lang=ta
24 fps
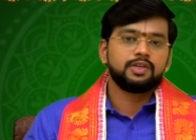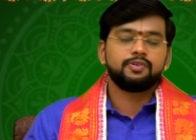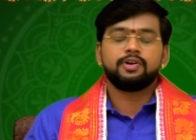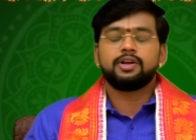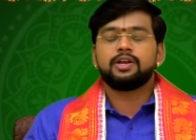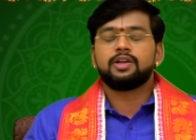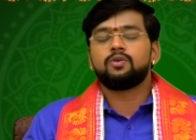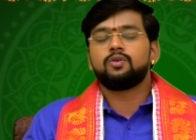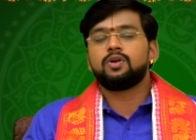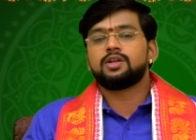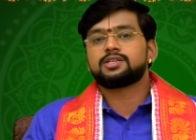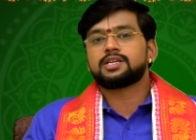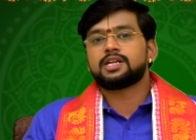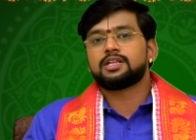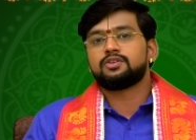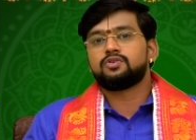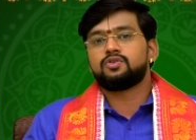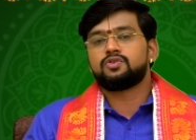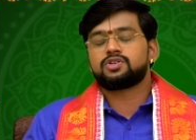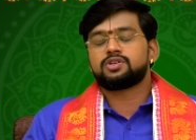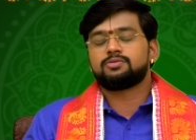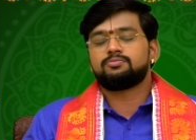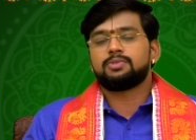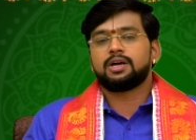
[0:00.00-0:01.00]
வீட்டுக்குள்ளே
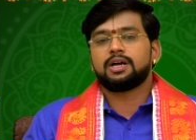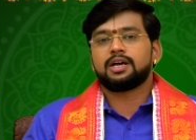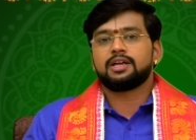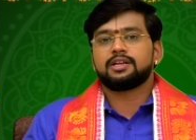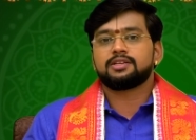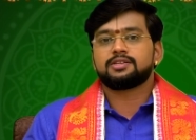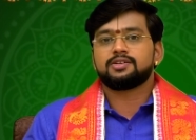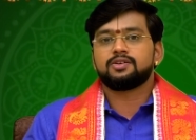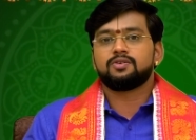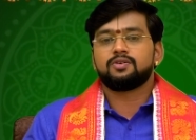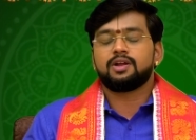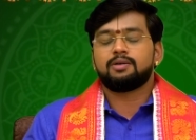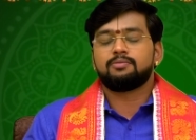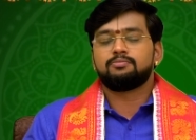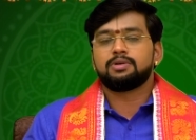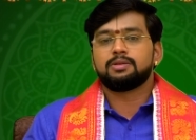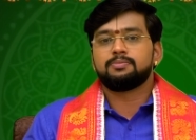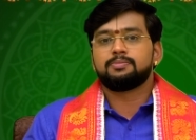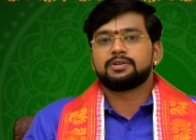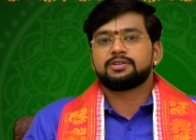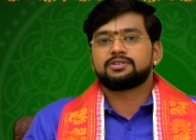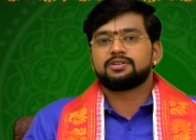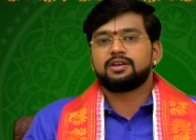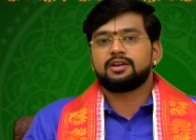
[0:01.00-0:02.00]
சந்தோஷம் பார்க்குறச்சே ஒரு
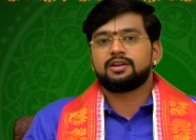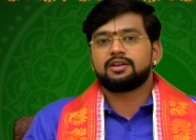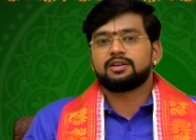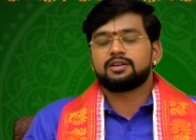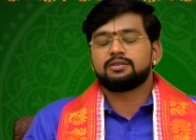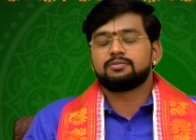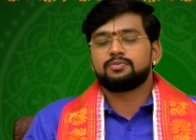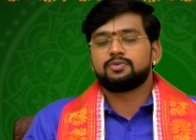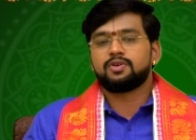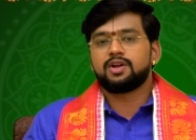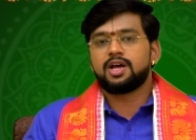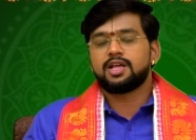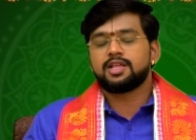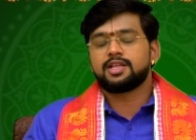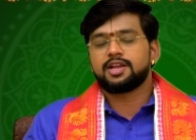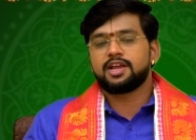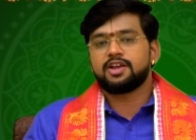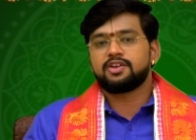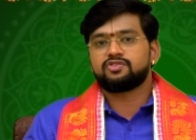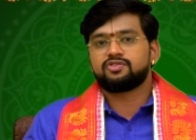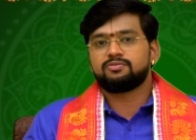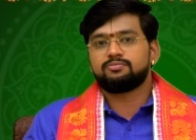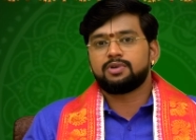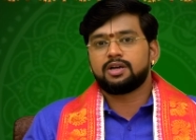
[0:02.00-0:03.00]
ஐம்பது பர்சன்ட் இருக்குது
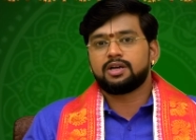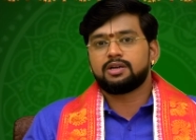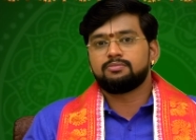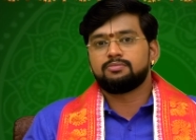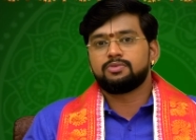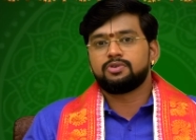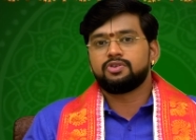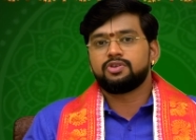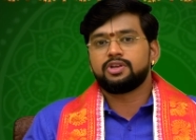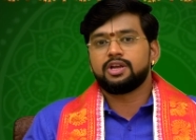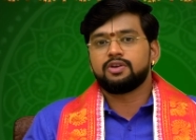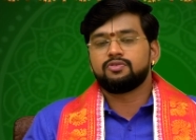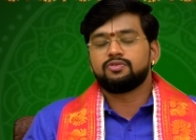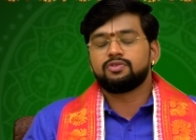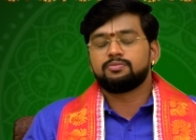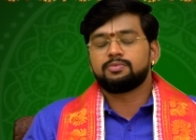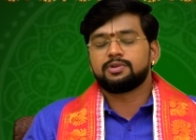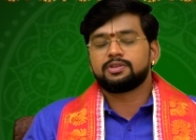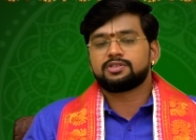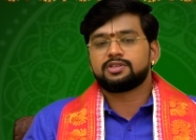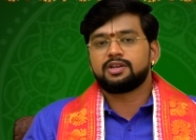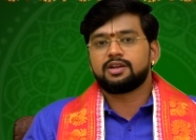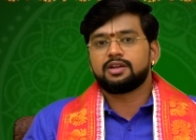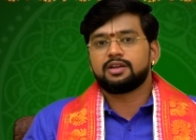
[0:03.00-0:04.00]
பொருளாதார ஏற்றம் பார்க்கும்பொழுது எழுபது
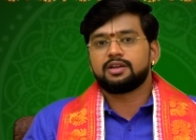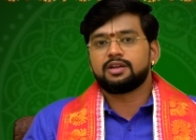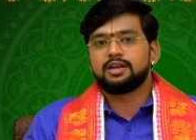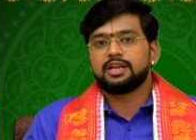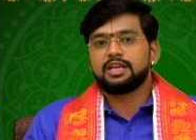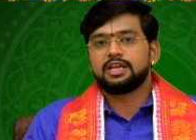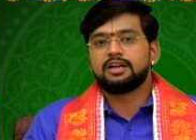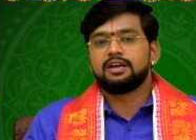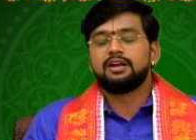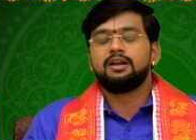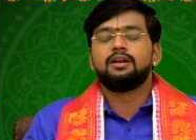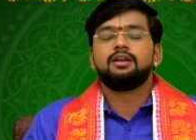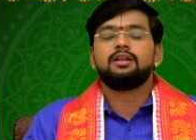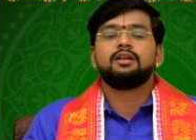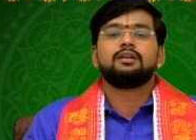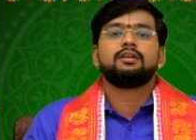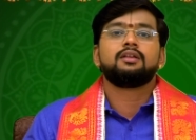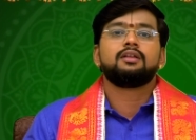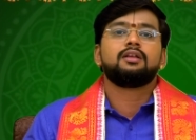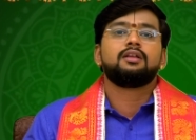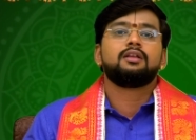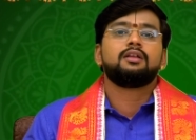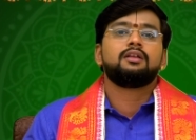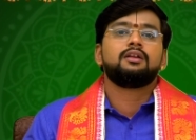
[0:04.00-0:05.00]
பர்சன்ட் இருக்குது நீங்கள்
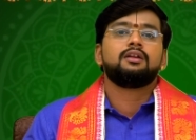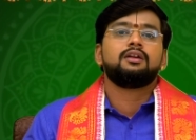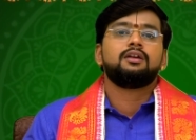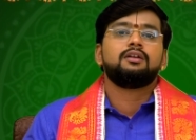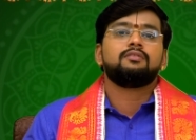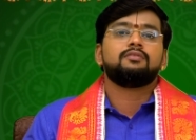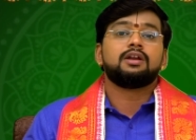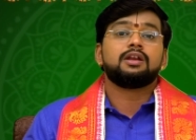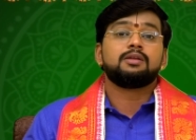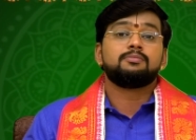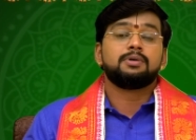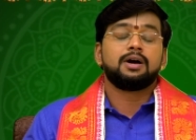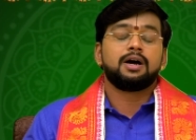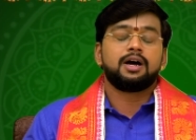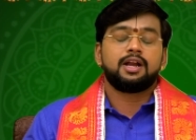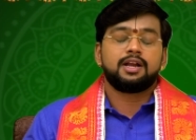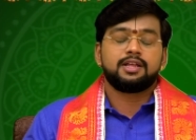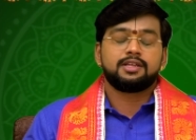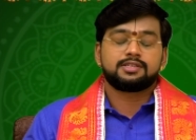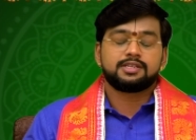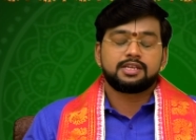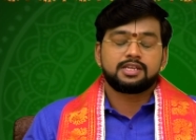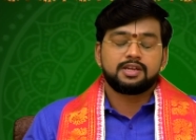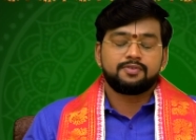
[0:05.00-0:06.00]

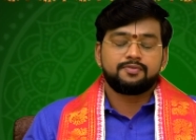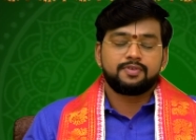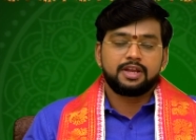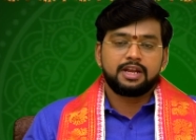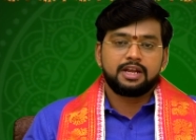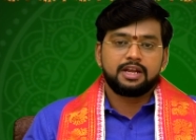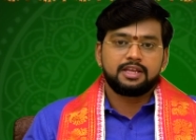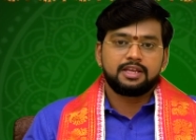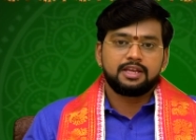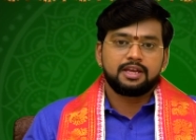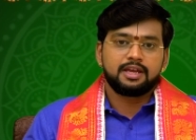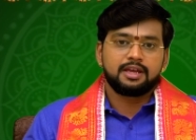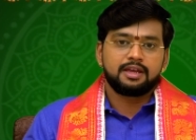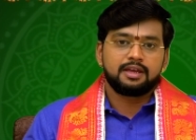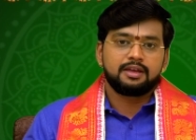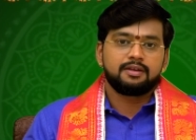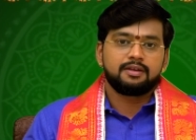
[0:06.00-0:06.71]
வழிபாடு செய்ய வேண்டிய